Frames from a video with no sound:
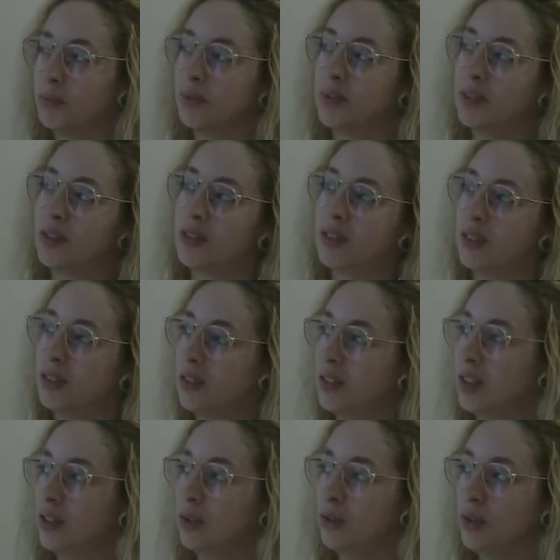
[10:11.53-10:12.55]

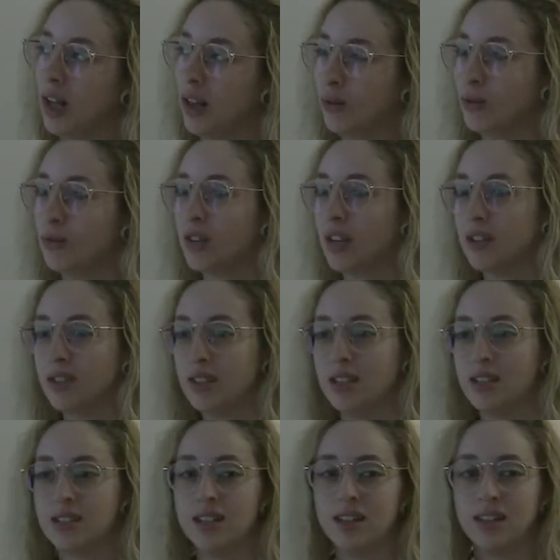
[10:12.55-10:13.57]
cento e alguns anos
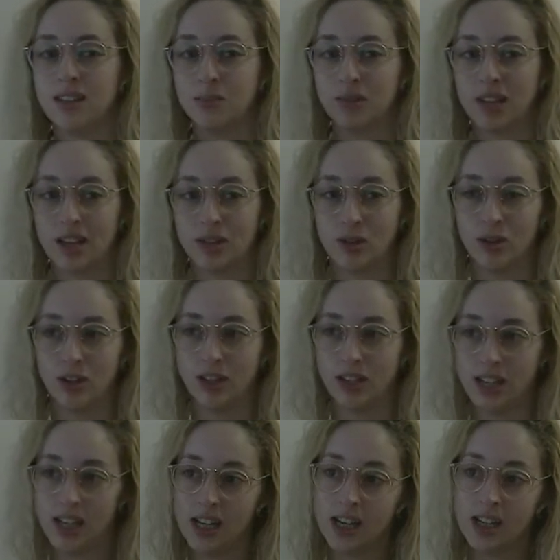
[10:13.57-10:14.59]
tinha sido adaptado à
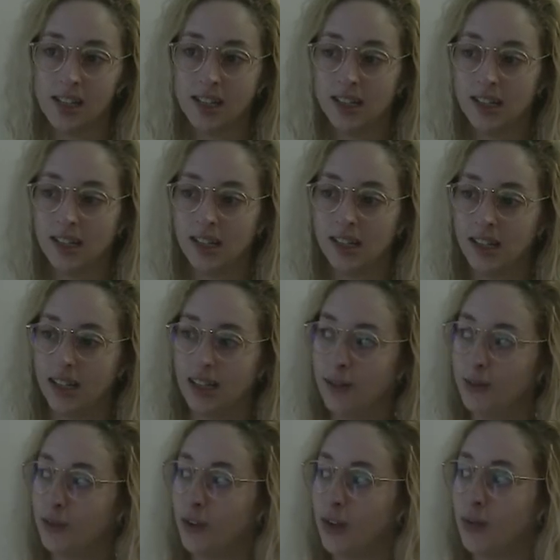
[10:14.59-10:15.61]
olaria
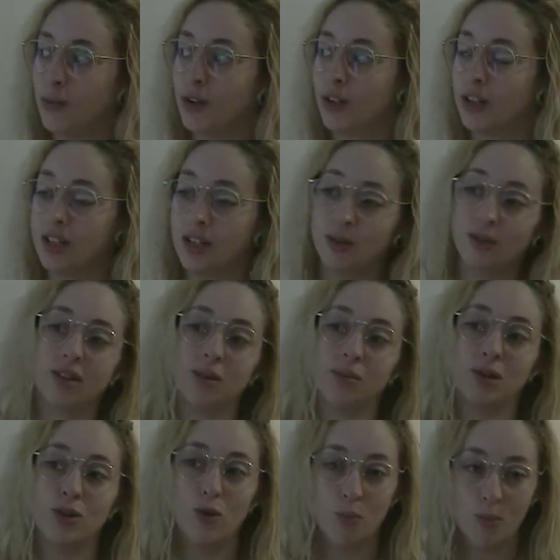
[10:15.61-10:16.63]
e foi uma olaria onde
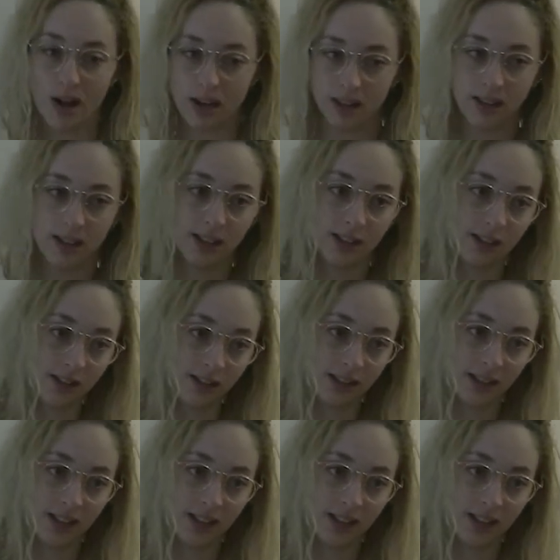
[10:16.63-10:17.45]
trabalhou o pai dele